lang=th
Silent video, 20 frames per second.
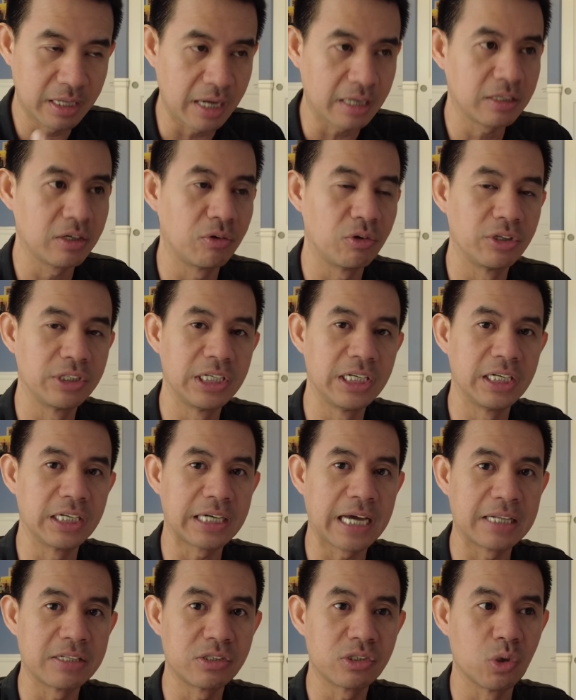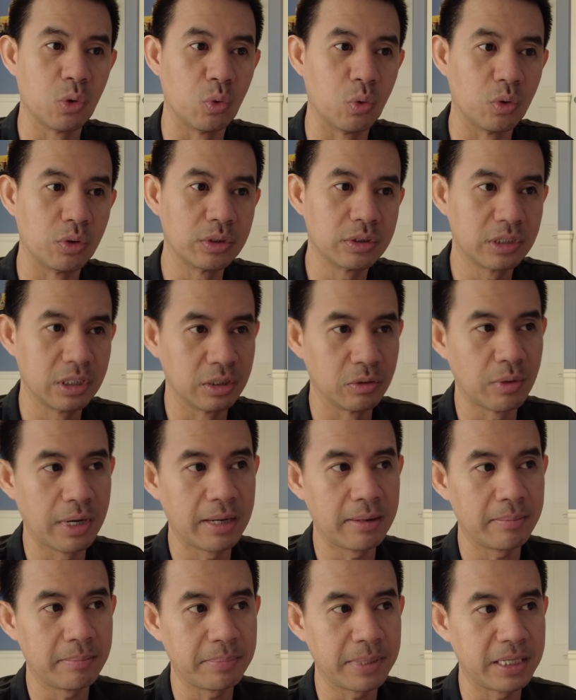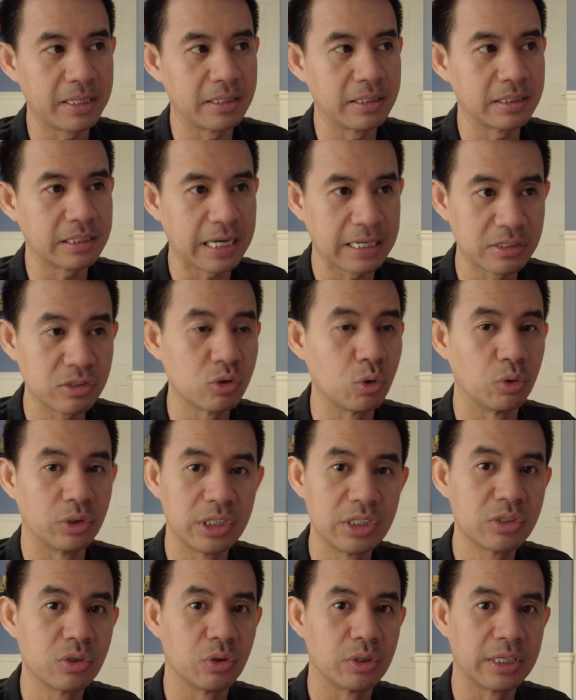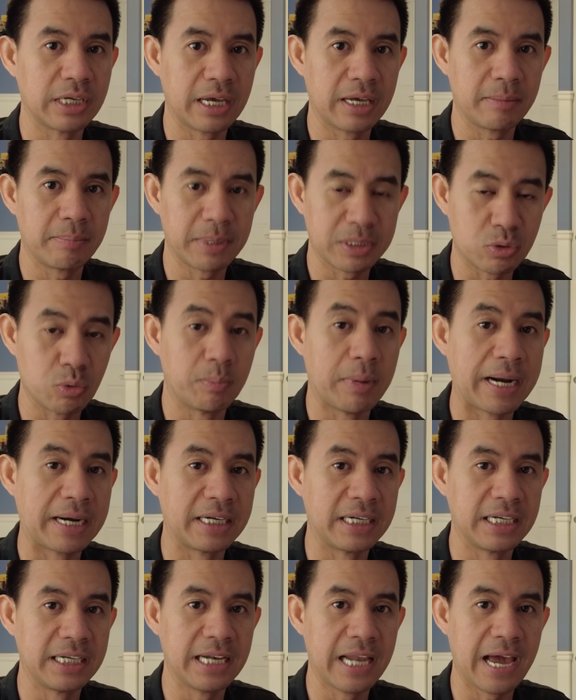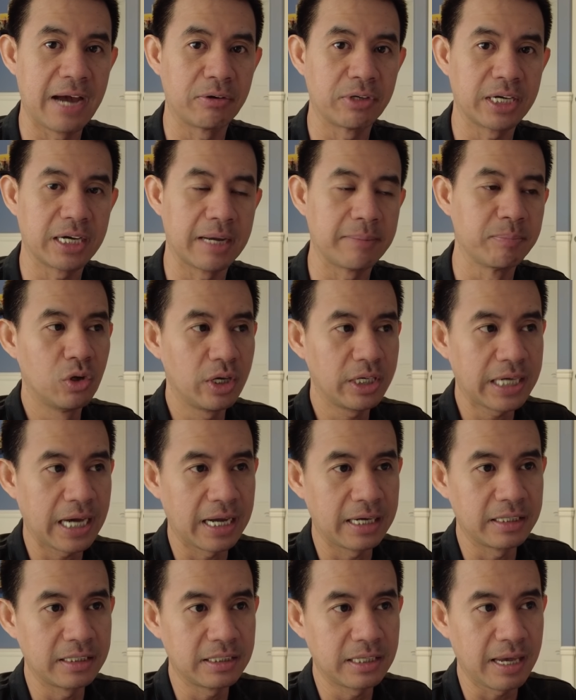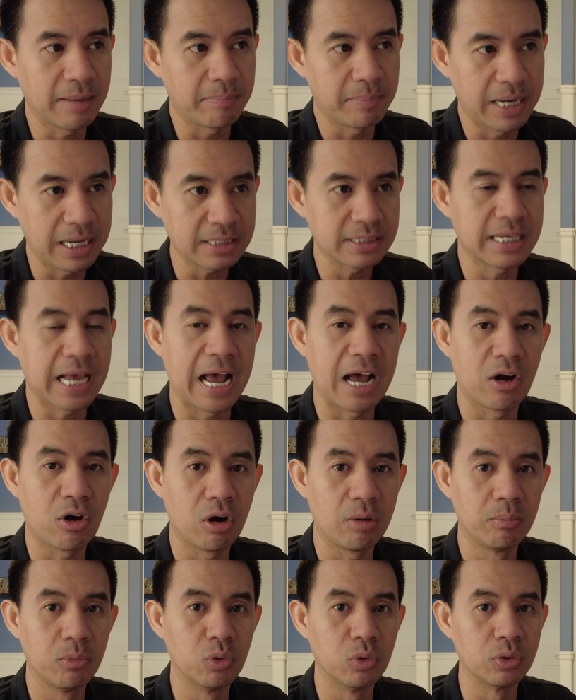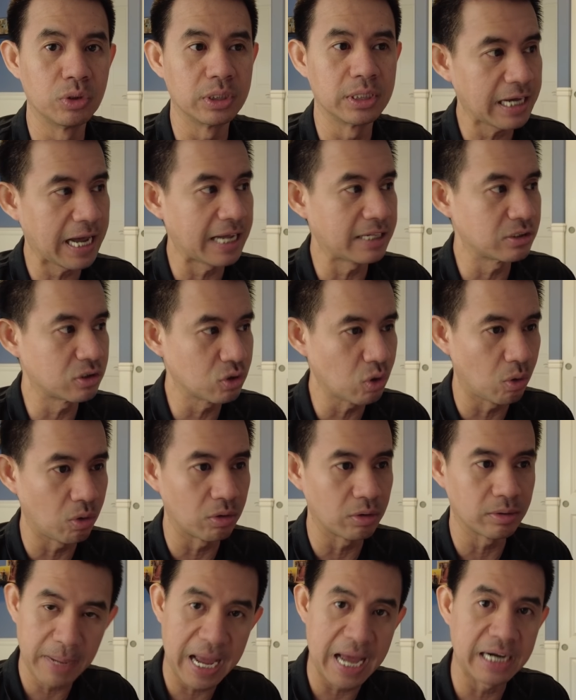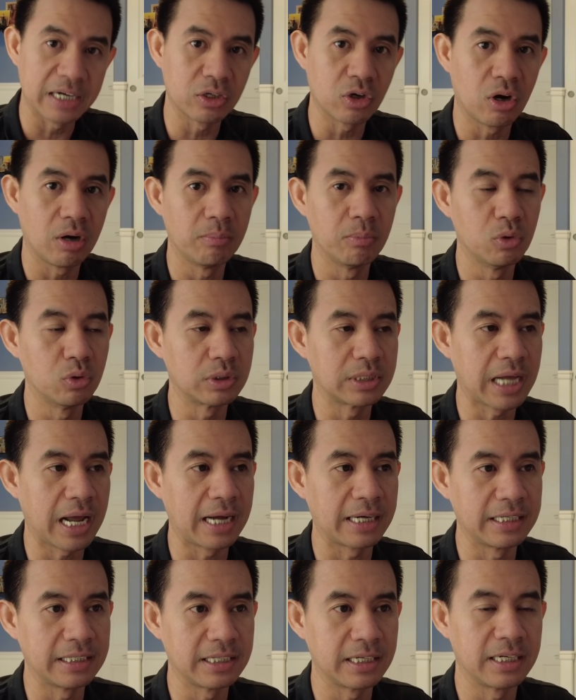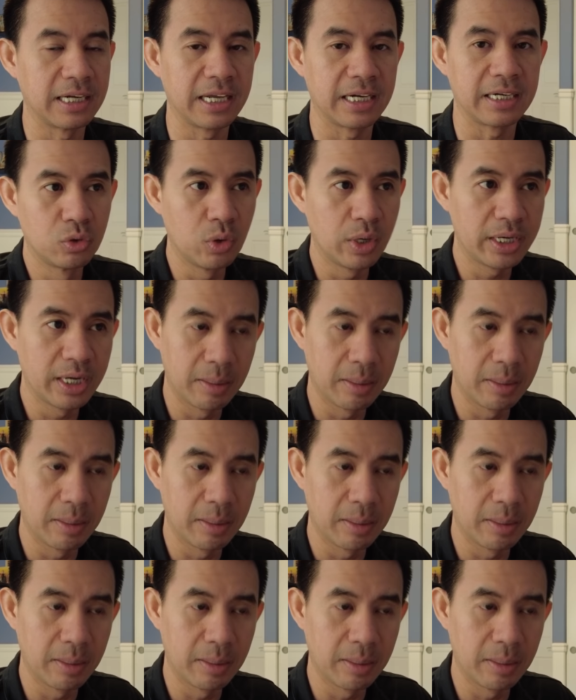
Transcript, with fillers: เทคโนโลยีขั้นสูงถือว่าเป็นขั้นสูงที่สุดในปัจจุบันนี้แล้วนะครับด้วยการเก็บรักษาข้อมูลการส่งผ่านข้อมูลทางอินเทอร์เน็ตด้วย